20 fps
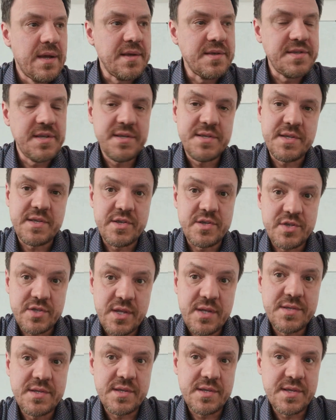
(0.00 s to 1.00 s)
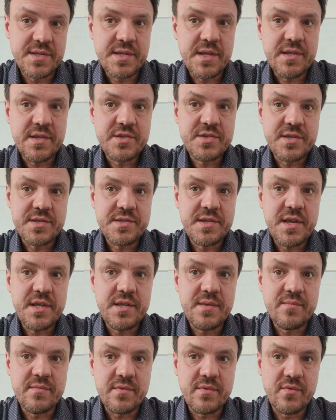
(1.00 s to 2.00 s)
Здесь это считается достаточно
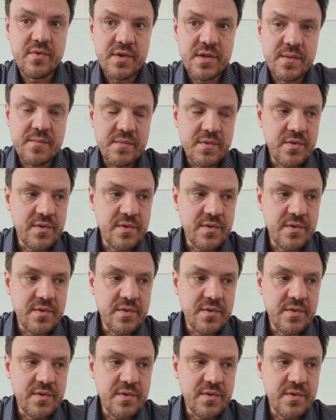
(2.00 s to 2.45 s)
средним городом.